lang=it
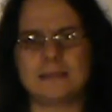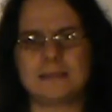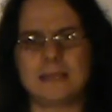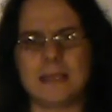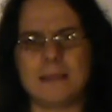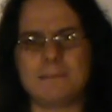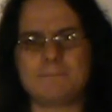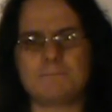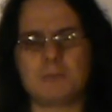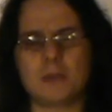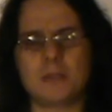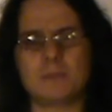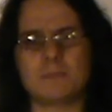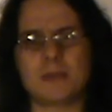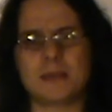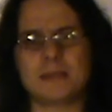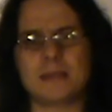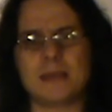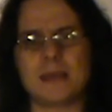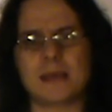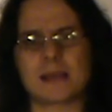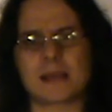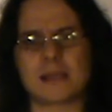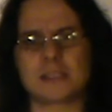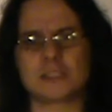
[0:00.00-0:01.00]
il tempo in
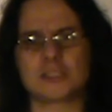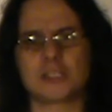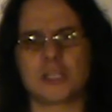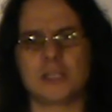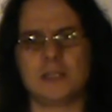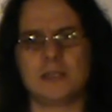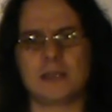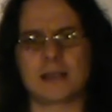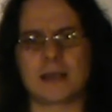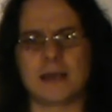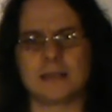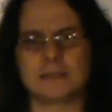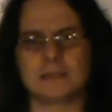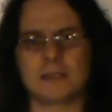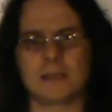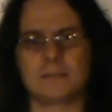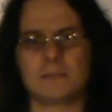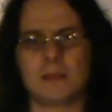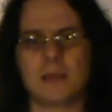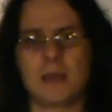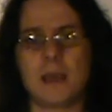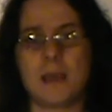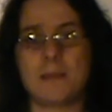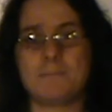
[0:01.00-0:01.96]
maniera accelerata,